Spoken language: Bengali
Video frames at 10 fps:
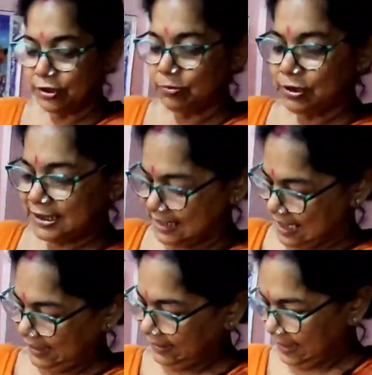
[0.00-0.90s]
বলছি নাহলে
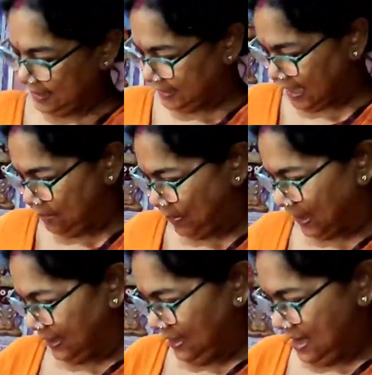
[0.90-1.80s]
তেল দিতেই পারেন
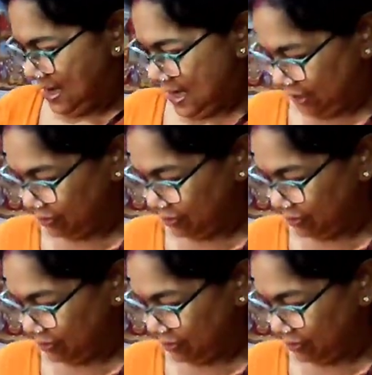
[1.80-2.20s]
একটু